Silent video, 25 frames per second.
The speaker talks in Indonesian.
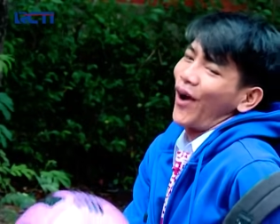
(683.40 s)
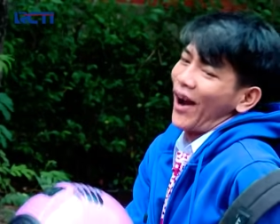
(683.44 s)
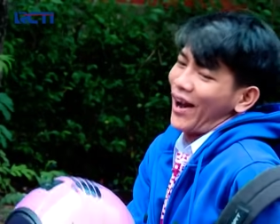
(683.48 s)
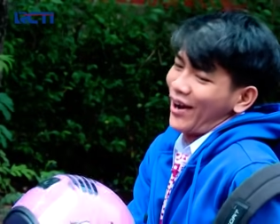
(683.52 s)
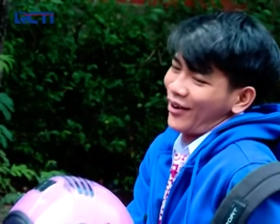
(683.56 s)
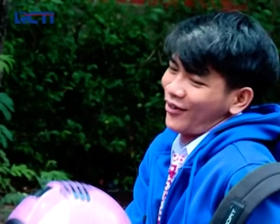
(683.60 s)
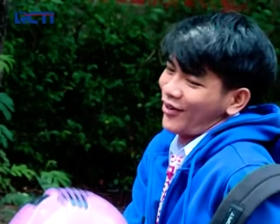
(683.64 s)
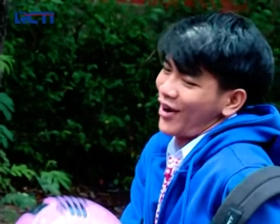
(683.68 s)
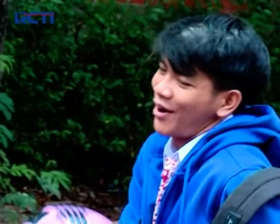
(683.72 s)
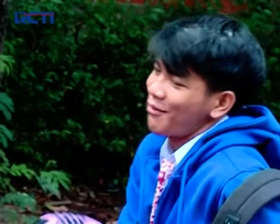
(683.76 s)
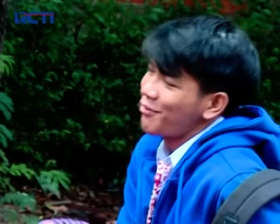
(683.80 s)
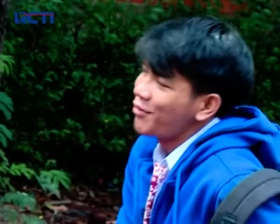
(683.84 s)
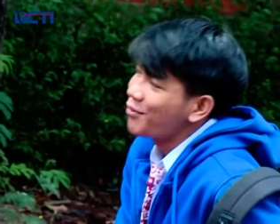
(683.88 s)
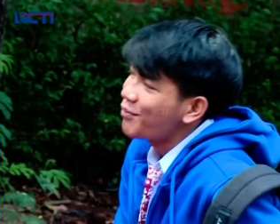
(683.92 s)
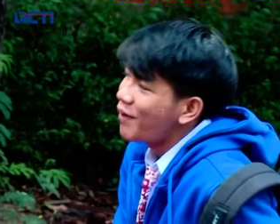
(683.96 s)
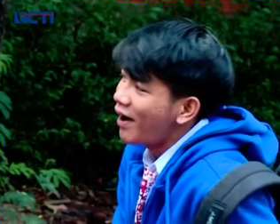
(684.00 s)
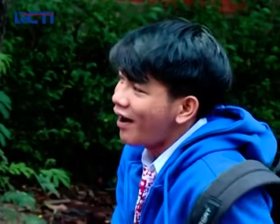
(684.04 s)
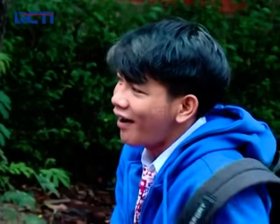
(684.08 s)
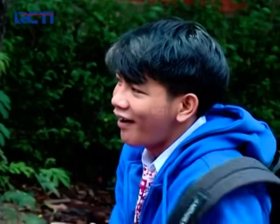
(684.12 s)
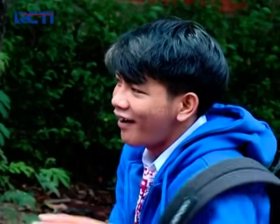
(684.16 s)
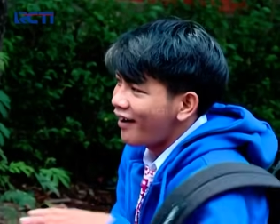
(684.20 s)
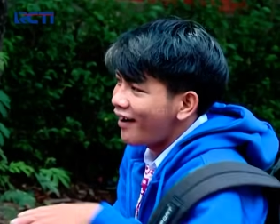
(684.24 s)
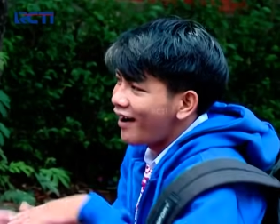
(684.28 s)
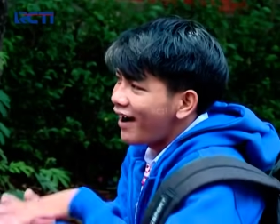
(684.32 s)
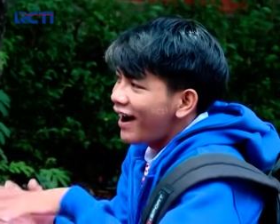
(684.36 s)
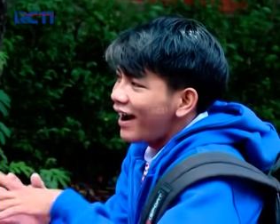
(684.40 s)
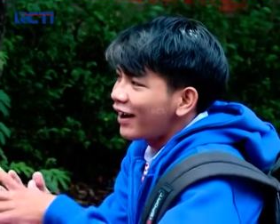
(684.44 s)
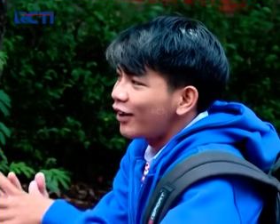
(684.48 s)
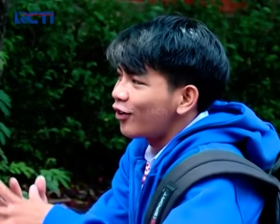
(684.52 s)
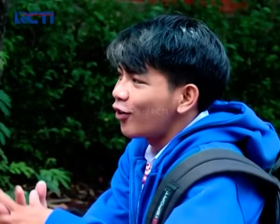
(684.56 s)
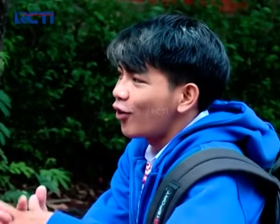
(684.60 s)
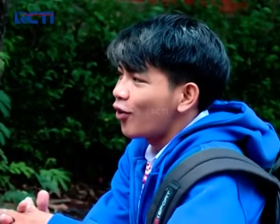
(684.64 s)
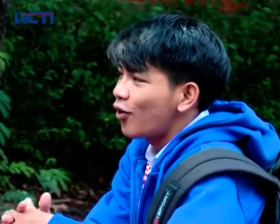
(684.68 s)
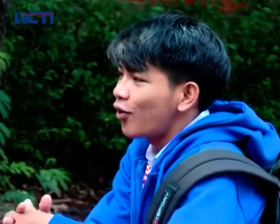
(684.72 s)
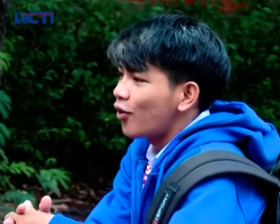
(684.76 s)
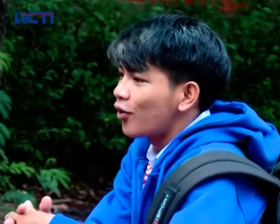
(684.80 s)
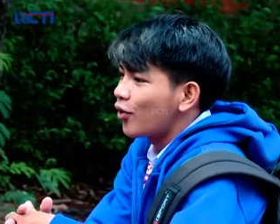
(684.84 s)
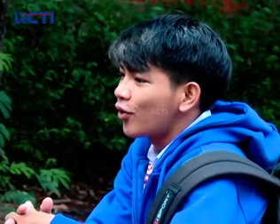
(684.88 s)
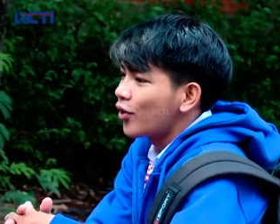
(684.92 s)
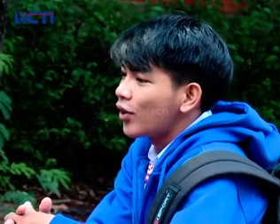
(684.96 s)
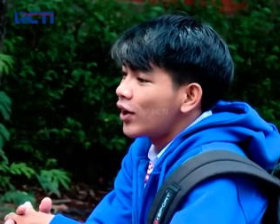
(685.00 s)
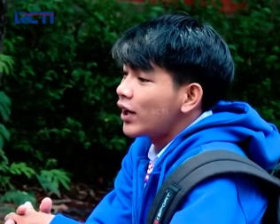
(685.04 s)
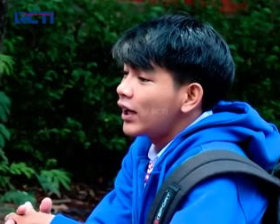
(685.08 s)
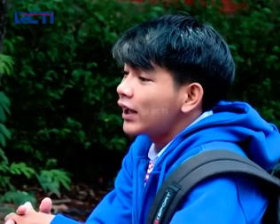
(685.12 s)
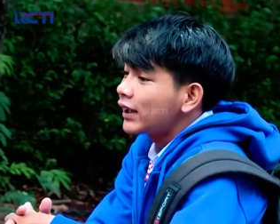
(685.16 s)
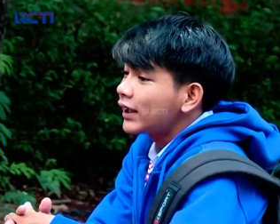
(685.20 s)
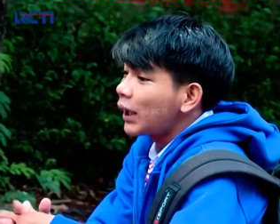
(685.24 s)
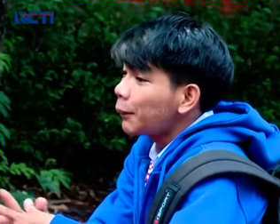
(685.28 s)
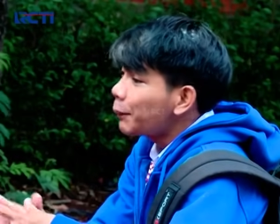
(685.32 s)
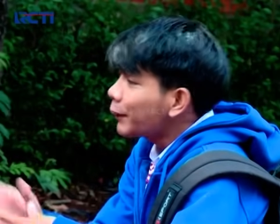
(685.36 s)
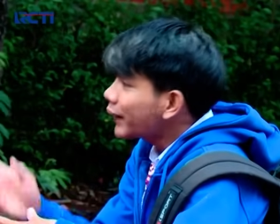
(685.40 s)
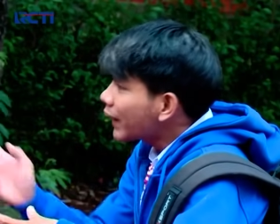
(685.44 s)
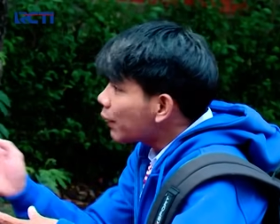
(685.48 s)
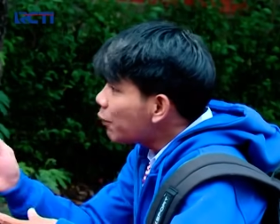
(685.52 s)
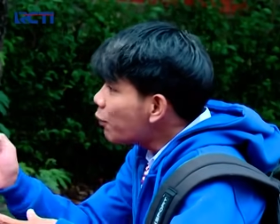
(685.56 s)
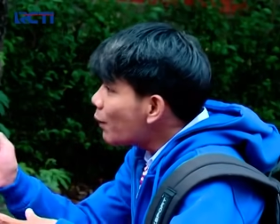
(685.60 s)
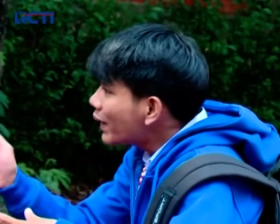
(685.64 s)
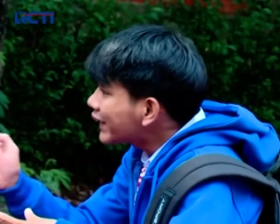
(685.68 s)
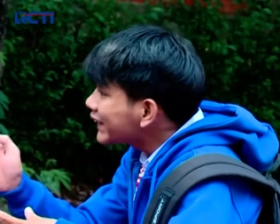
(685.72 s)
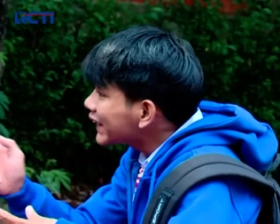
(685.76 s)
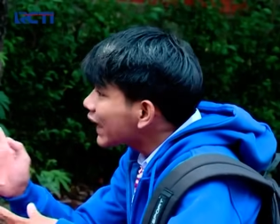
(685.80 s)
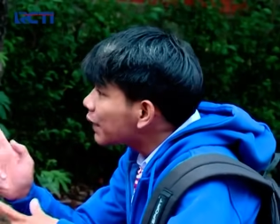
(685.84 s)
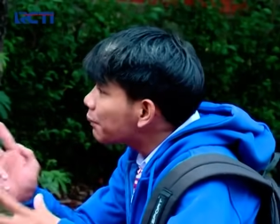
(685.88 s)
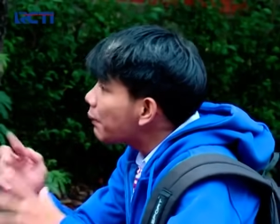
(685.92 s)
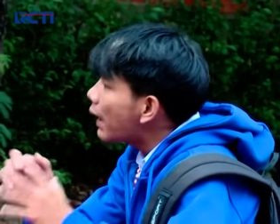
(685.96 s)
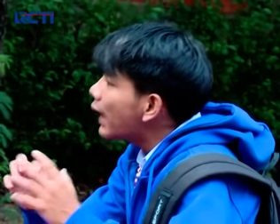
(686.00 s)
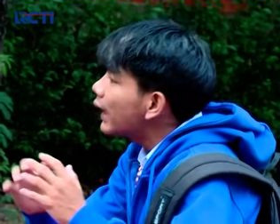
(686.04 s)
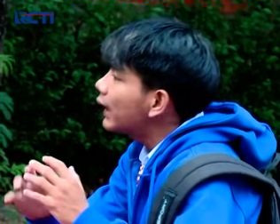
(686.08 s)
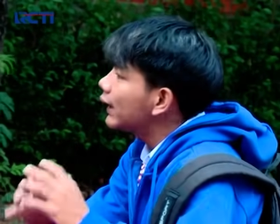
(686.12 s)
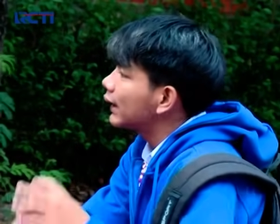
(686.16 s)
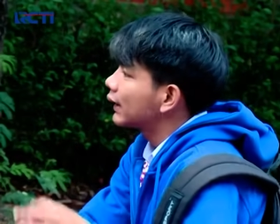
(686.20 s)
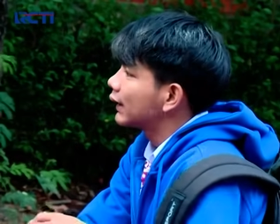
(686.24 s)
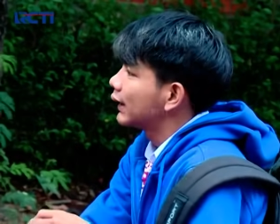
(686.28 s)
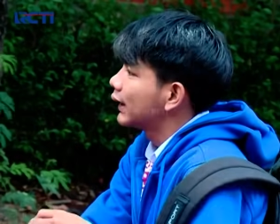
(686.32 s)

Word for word: kalau kamu mah enggak dong, tapi kamu macan banget,